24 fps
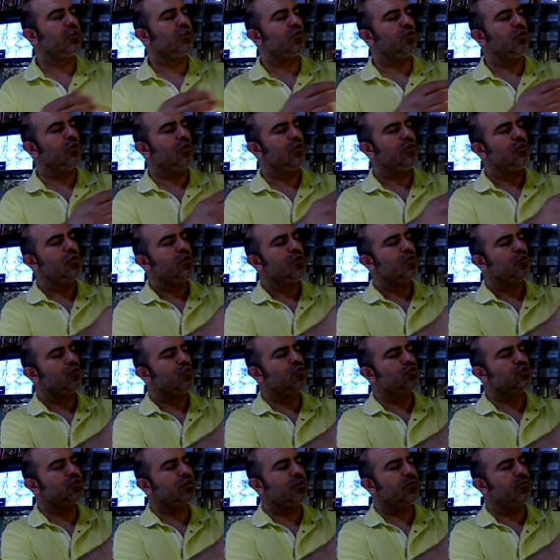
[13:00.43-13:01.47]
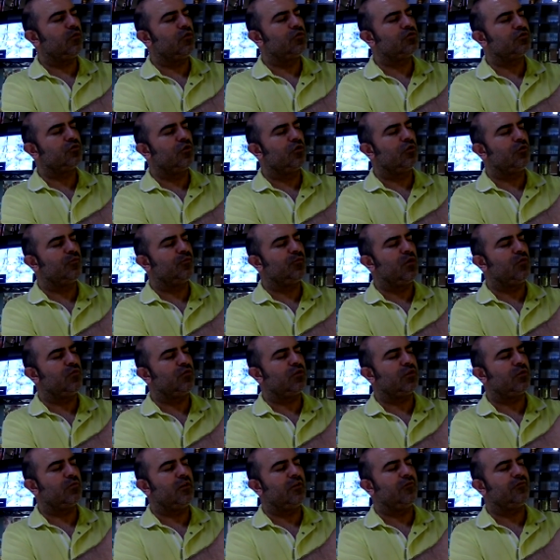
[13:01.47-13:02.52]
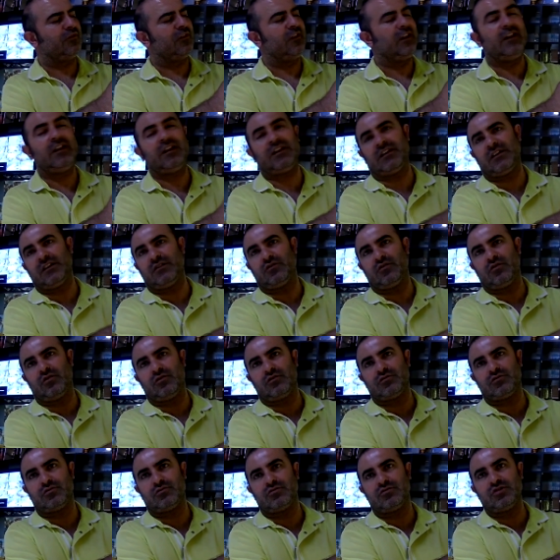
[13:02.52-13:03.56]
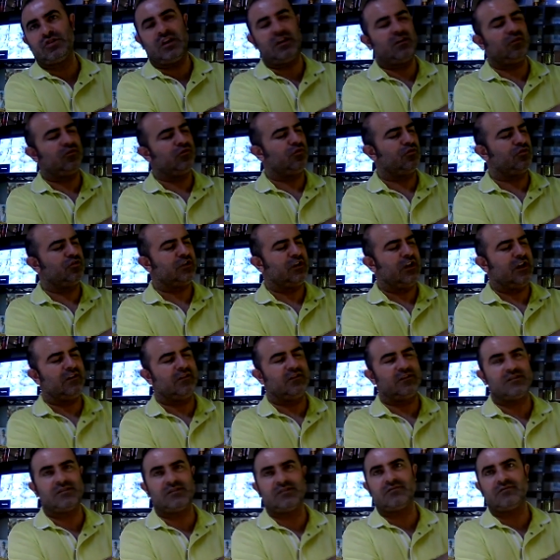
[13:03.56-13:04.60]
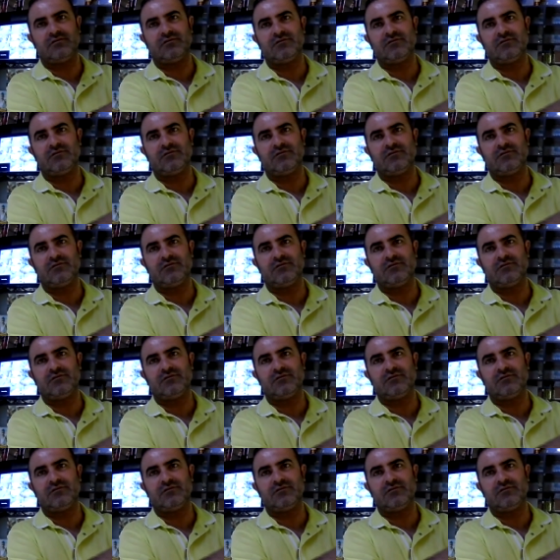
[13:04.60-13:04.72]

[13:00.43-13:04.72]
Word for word: gidiyor. Kuş gibi özgür olup pamuk gibi artık verip girdiğimiz. Cennet hoş geldiniz.